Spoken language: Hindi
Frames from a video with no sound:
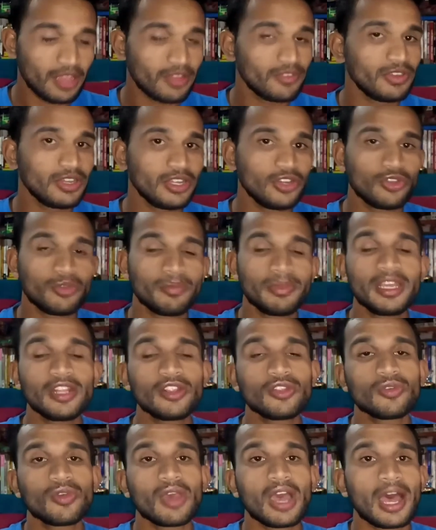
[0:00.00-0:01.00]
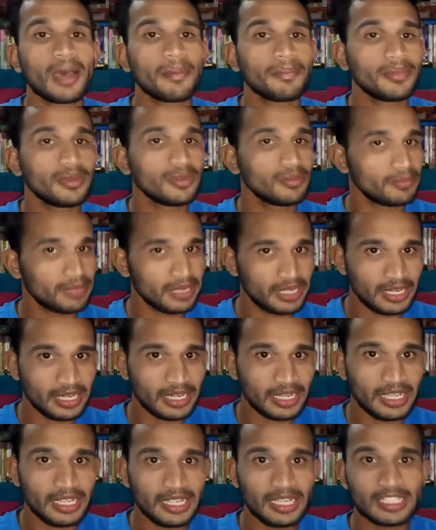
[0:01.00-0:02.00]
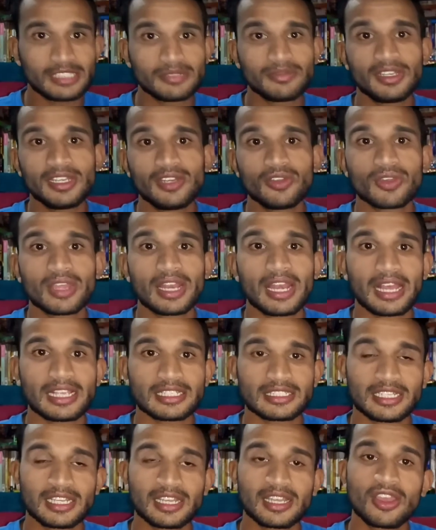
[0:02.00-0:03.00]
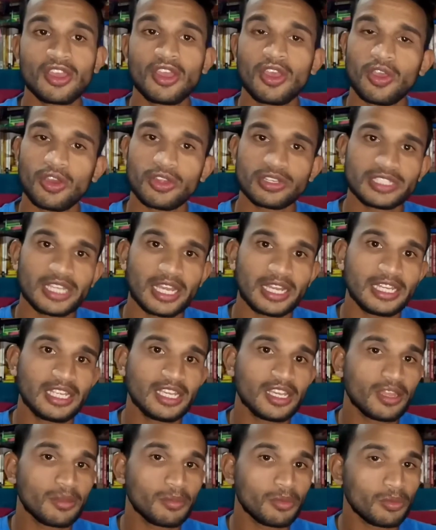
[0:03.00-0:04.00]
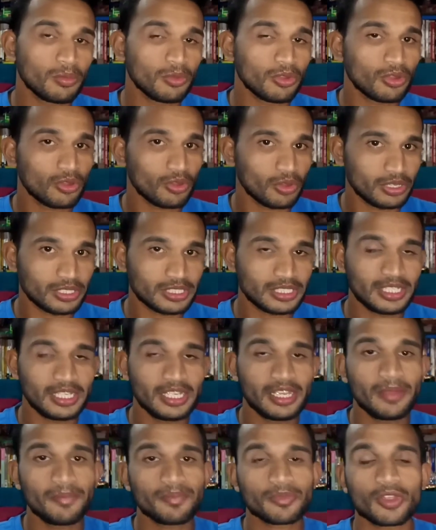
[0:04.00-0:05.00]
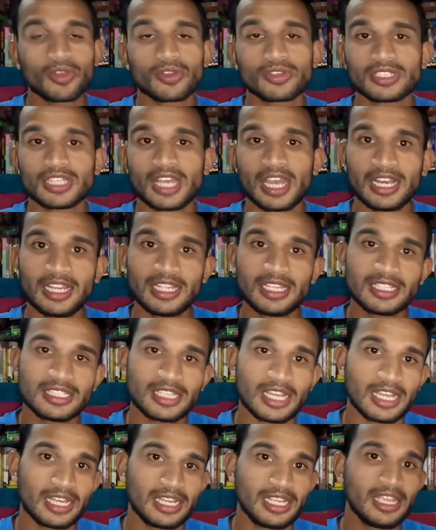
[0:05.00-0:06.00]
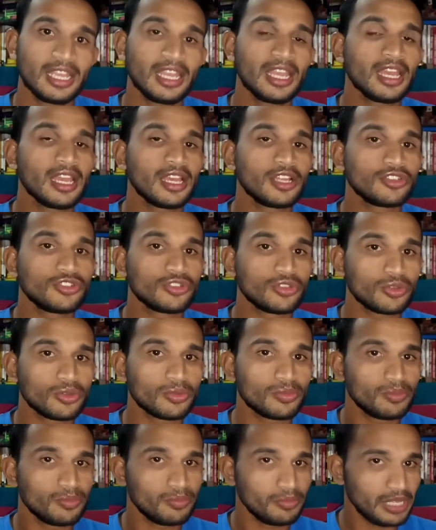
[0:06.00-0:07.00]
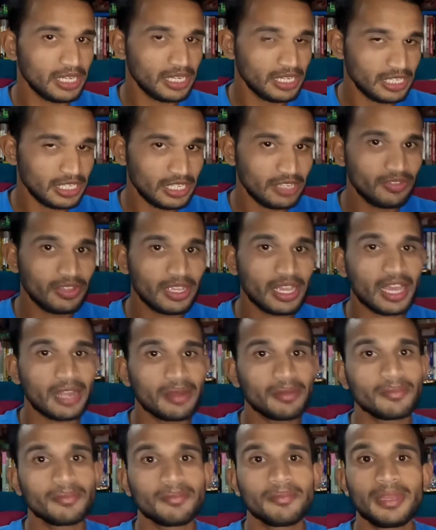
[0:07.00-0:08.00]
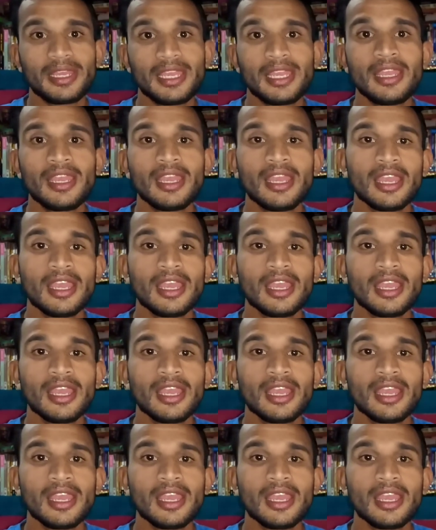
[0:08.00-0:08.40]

वीडियो में तो आप बने रहिए इस वीडियो के लास्ट तक और जानिए कि वो बुक कौन सी है और सारी की सारी जो मेरी टी में